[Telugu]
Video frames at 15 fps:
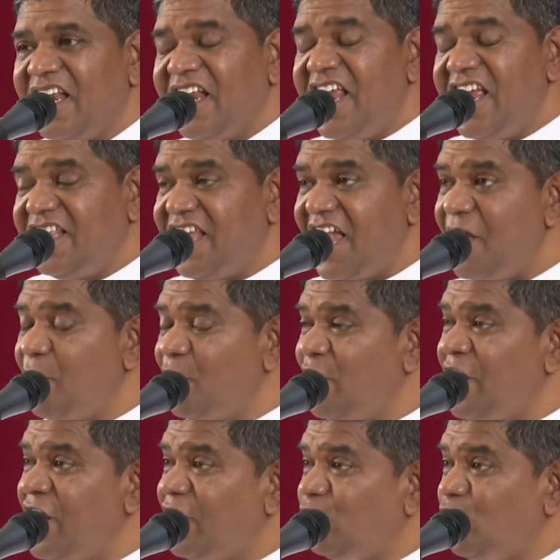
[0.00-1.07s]
నీ దేవుడు
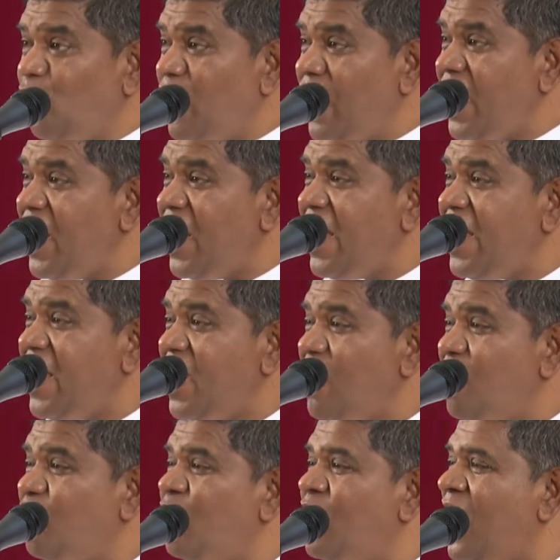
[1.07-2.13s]
నీతోనే
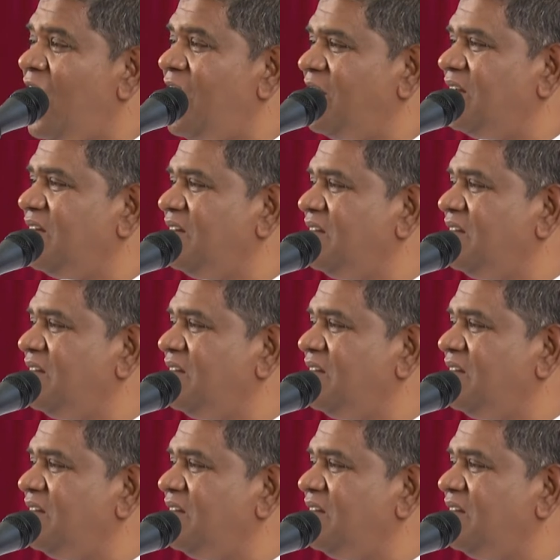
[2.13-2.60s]
ఉన్నాడు